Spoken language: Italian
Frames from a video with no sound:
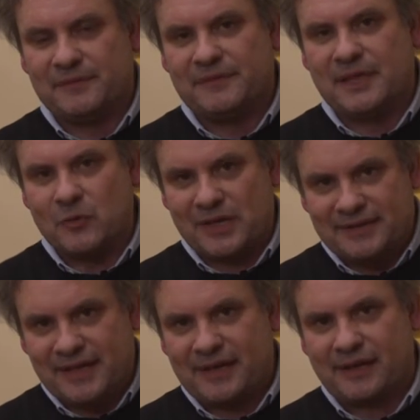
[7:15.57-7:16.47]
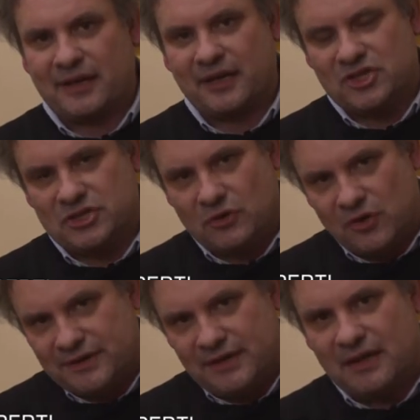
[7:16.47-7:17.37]
da una terra che ci
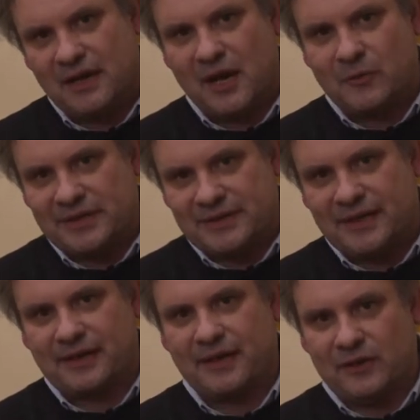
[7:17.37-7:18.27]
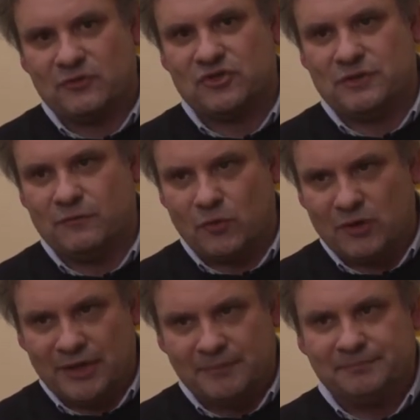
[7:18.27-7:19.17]
odia a una terra che non ci
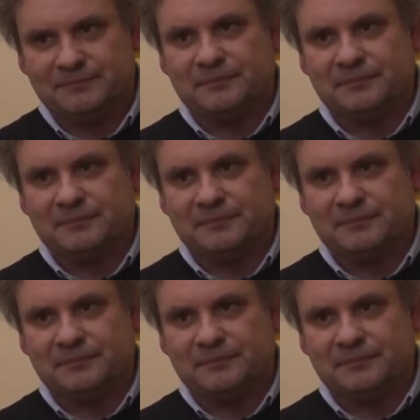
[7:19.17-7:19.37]
vuole.